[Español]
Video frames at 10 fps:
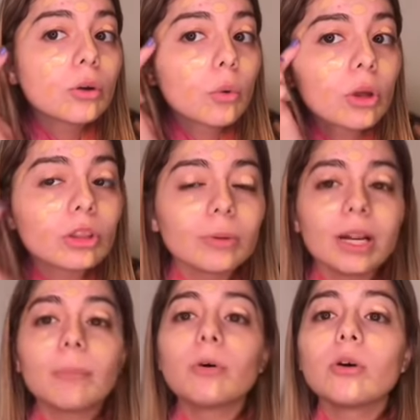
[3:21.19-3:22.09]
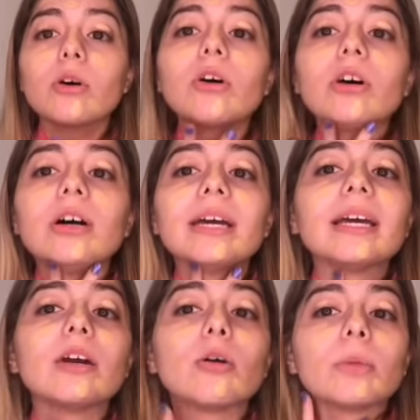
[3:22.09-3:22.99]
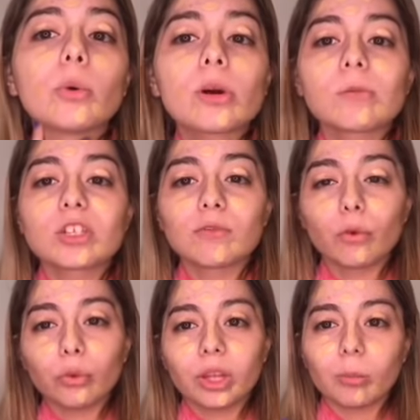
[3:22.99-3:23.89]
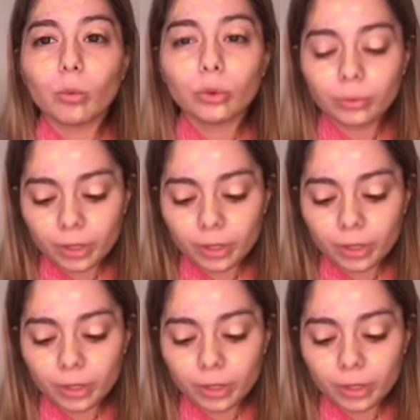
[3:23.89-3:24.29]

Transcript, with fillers: cuando me la pongo eh, con mi cuerpo se funde muy